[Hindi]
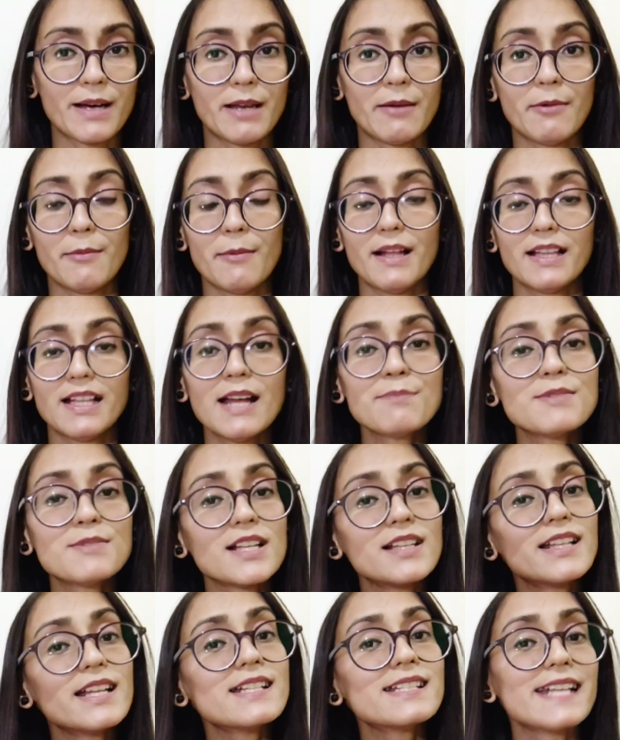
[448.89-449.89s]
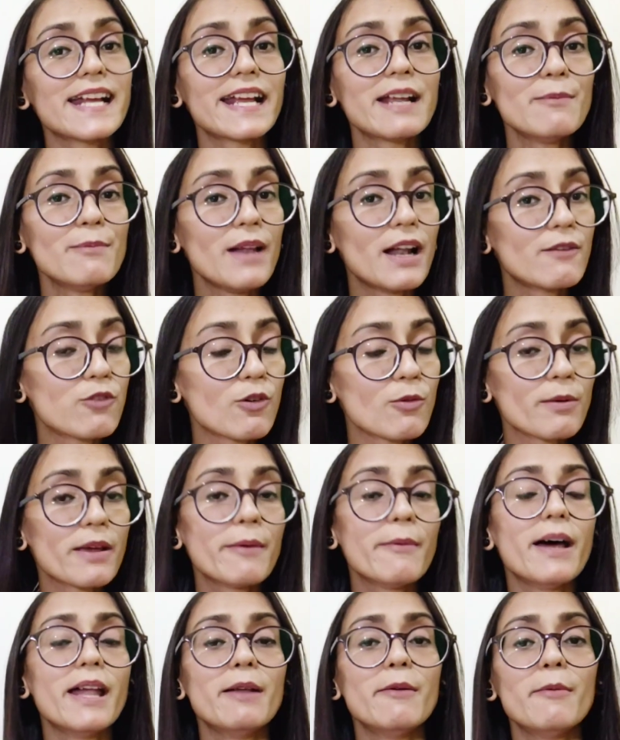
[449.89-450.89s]
बारे में बात अब चलते हैं सेकेंड प्लेटफॉर्म
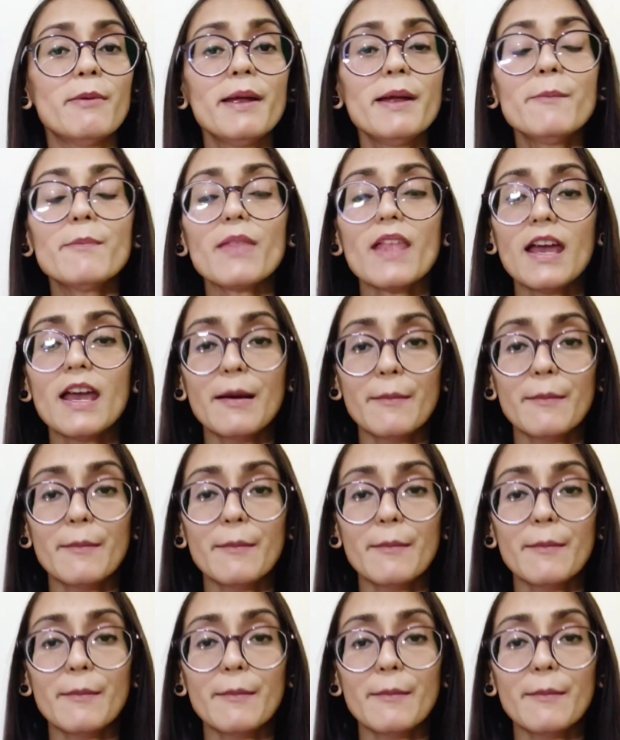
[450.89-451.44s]
के बारे में